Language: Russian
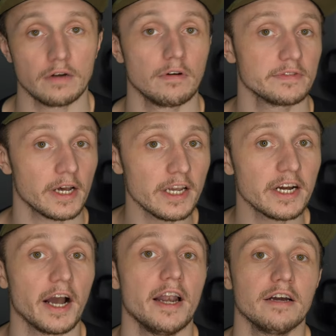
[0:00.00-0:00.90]

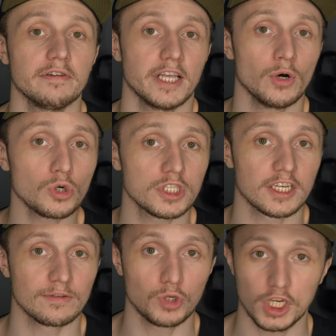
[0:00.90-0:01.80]
Во-вторых, левый
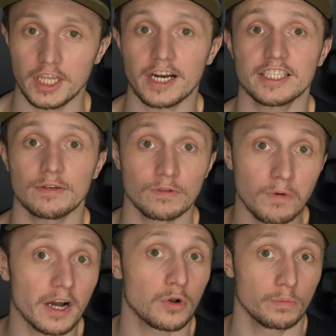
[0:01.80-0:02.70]
наушник звучит раза в
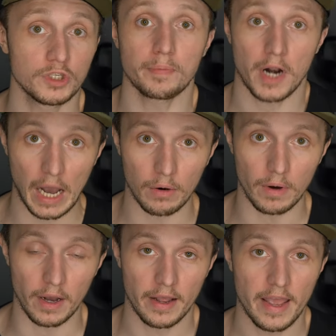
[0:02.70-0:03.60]
два громче
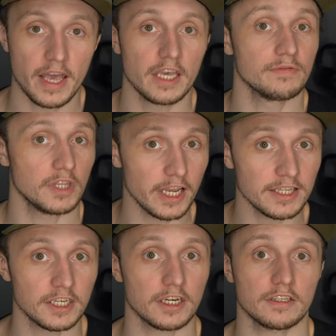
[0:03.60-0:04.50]
правого, и
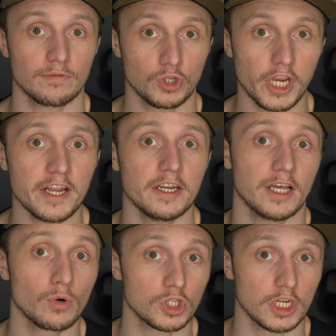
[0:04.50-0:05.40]
в-третьих, звучание
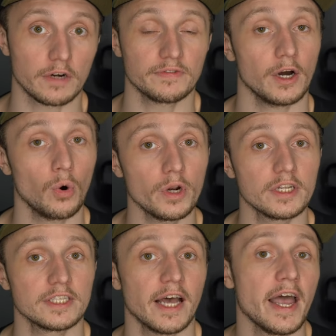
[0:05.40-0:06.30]
наушников
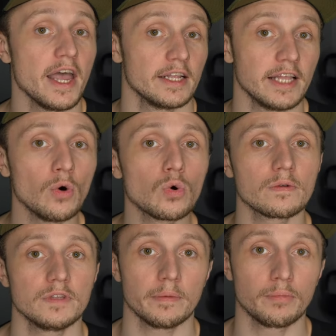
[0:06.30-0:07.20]
находится на
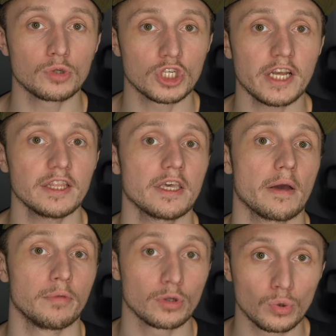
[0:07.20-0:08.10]
уровне бюджетной
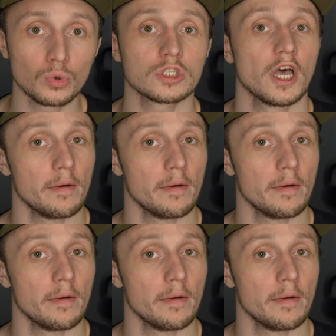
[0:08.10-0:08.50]
Bluetooth